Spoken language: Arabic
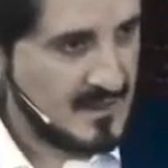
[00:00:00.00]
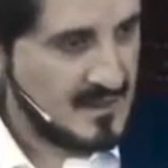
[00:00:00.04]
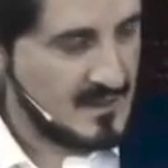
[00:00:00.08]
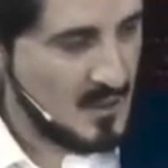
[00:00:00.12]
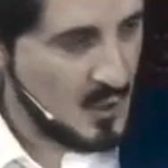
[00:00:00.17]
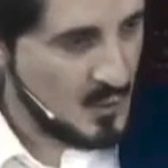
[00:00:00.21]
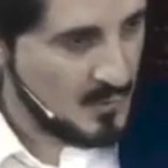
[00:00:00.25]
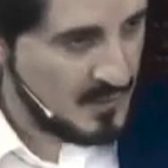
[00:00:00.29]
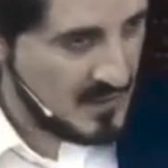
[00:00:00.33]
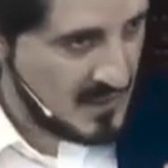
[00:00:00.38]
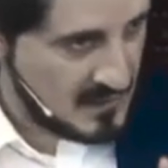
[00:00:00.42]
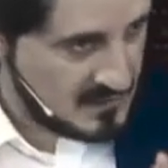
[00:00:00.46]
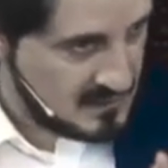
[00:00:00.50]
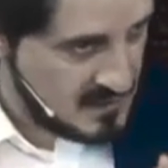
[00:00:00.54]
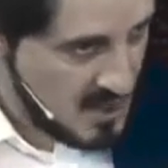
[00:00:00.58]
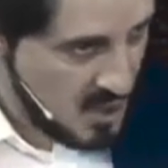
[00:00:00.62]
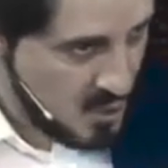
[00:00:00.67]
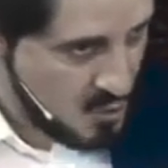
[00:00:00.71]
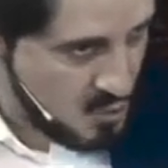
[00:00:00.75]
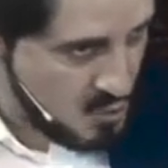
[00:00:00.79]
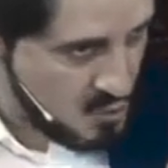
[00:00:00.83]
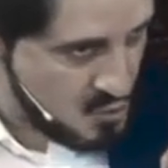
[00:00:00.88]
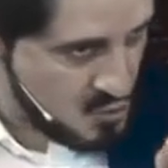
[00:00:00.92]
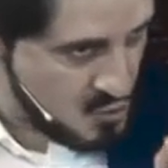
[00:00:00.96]
أنهم قد
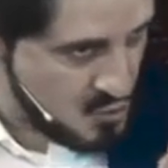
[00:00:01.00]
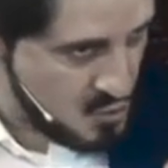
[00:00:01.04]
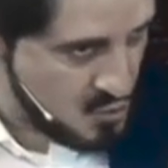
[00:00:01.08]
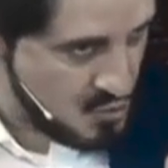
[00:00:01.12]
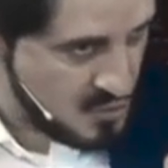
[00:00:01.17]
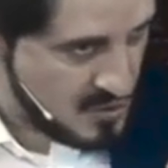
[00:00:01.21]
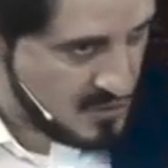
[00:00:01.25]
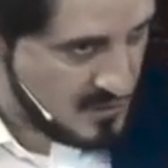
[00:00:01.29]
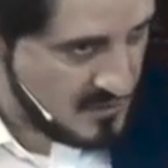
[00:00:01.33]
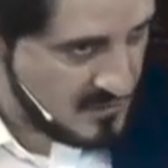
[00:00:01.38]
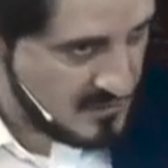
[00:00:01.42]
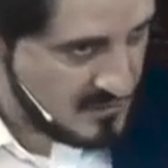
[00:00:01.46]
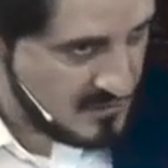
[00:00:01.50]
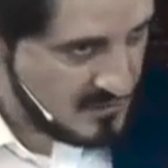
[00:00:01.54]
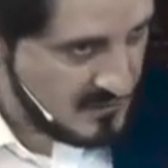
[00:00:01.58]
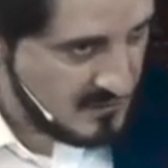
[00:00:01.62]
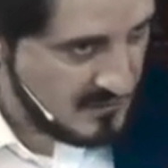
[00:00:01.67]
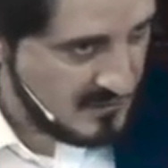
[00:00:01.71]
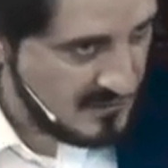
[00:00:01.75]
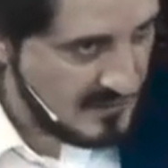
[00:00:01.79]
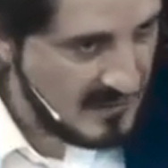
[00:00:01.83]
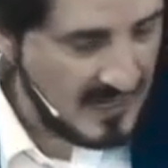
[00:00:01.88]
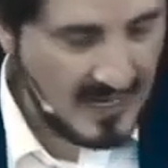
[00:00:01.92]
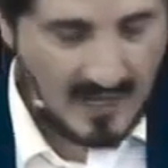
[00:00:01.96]
يكونون
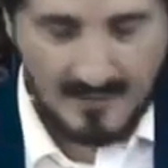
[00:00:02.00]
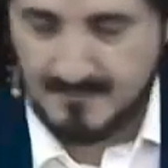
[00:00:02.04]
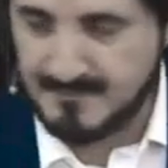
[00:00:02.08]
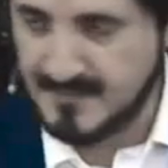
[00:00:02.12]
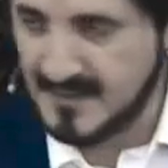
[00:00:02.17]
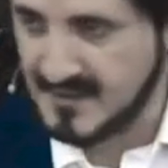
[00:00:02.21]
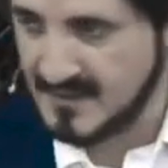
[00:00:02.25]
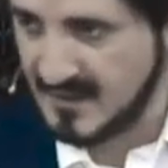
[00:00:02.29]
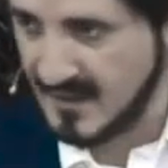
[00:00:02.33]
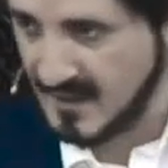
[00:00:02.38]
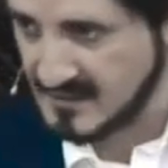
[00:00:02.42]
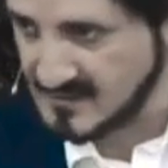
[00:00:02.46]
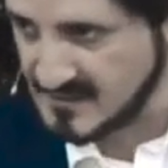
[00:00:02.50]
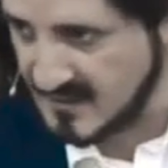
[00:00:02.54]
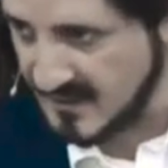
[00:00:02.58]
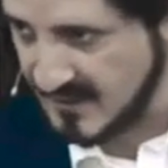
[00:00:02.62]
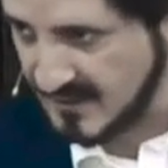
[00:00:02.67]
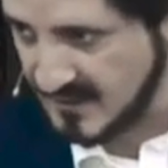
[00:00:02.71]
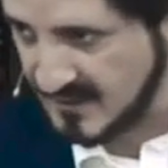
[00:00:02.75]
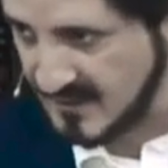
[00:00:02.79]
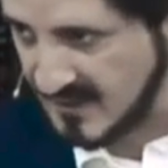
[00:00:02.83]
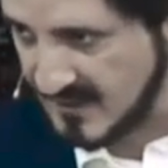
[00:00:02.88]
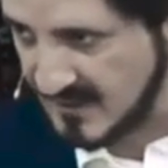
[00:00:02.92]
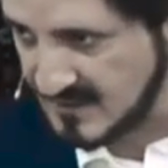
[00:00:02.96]
أحب الناس
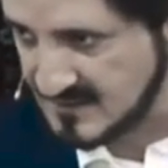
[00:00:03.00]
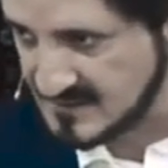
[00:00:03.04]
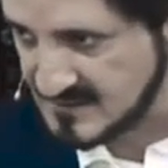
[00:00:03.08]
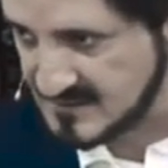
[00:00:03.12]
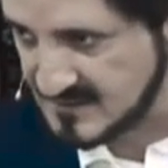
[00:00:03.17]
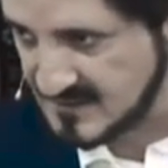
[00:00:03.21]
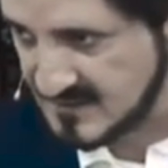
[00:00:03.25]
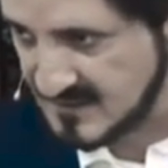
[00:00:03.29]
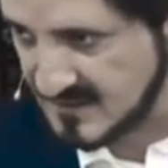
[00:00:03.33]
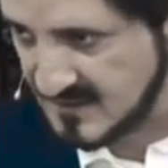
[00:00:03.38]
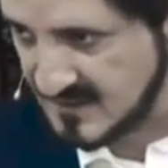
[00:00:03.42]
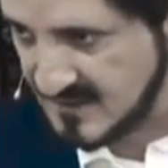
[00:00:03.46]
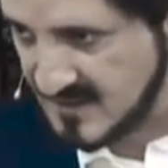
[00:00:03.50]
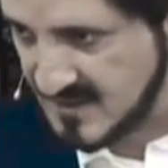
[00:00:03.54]
إلى الناس